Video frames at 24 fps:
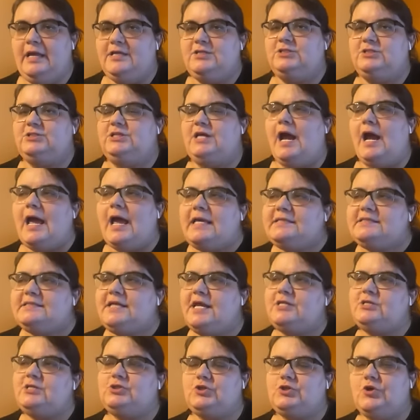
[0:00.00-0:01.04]
Сейчас
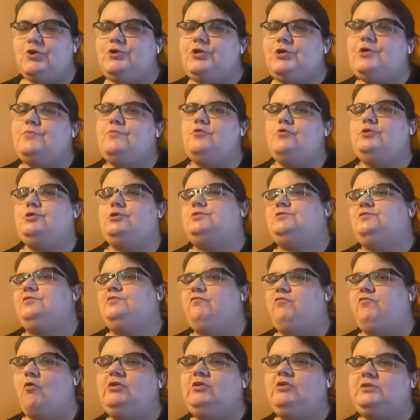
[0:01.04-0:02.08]
я что-нибудь
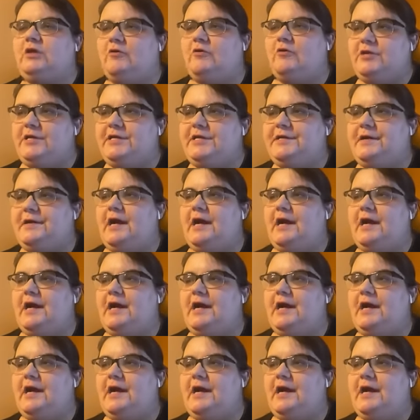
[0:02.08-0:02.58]
сфоткаю и